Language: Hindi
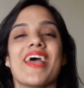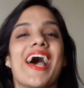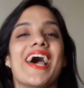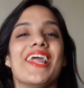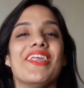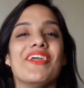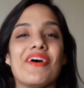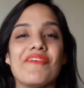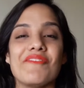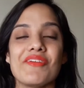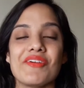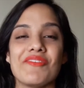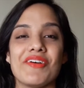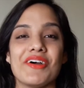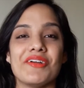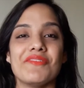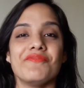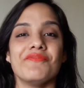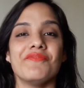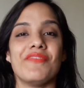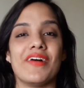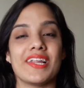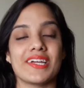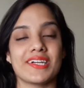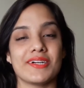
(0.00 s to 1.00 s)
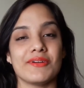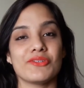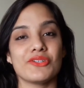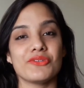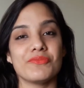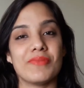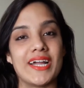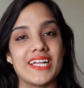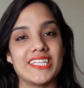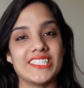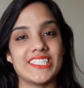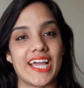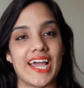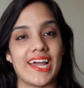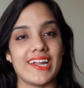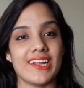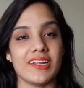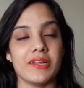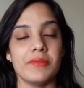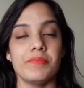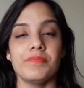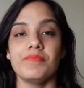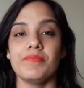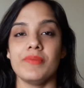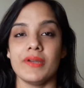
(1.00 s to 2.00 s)
हेलो एवरीवन वेलकम टू माय
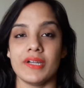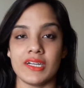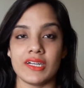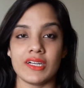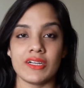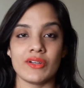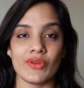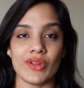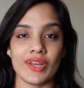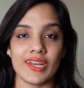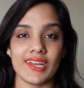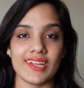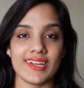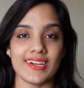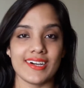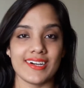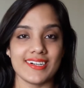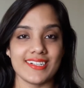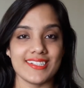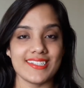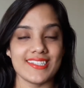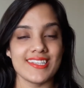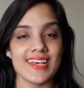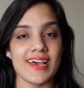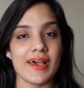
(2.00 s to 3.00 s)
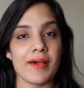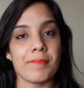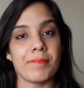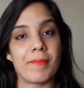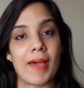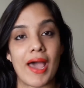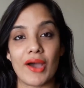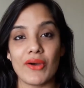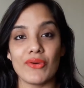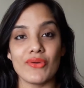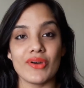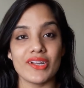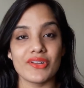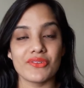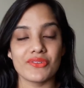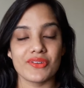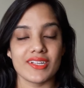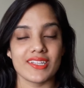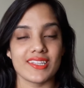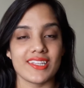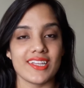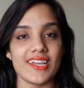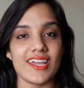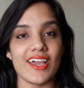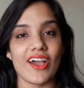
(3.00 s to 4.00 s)
चैनल प्रिटी टू इन गर्ल्स मैं हूं
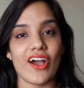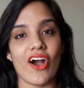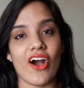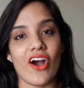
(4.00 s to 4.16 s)
अनुकृति